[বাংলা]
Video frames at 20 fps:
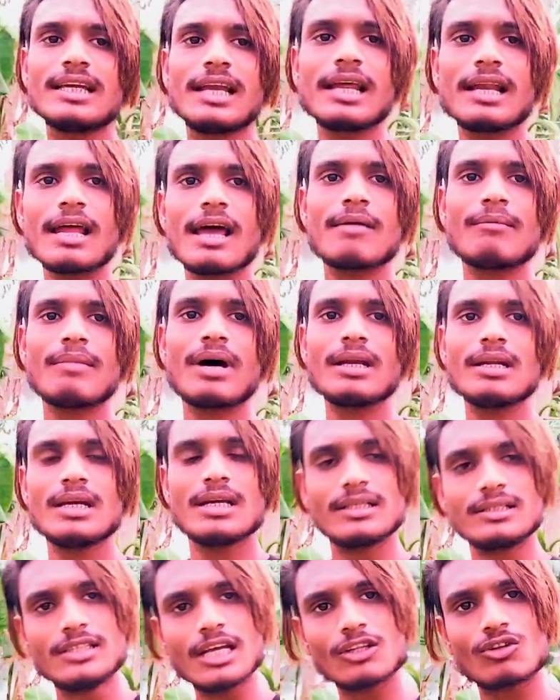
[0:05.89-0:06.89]
যতদিন
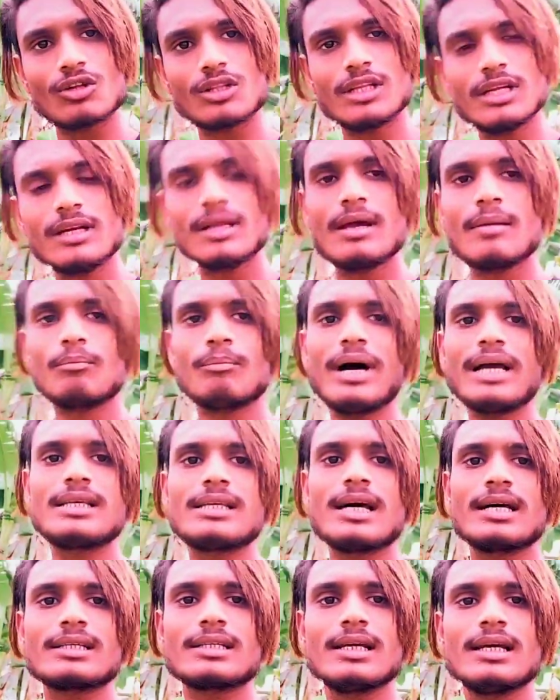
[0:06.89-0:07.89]
বাইসে আছে
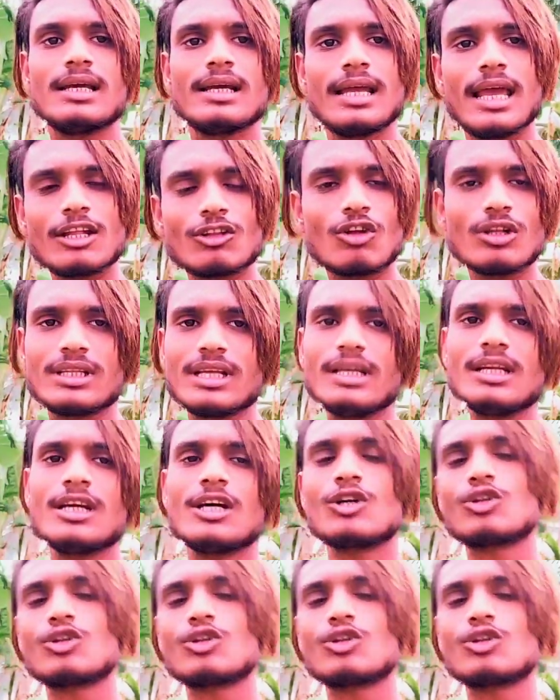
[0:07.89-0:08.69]
এতদিন সত্য কথাই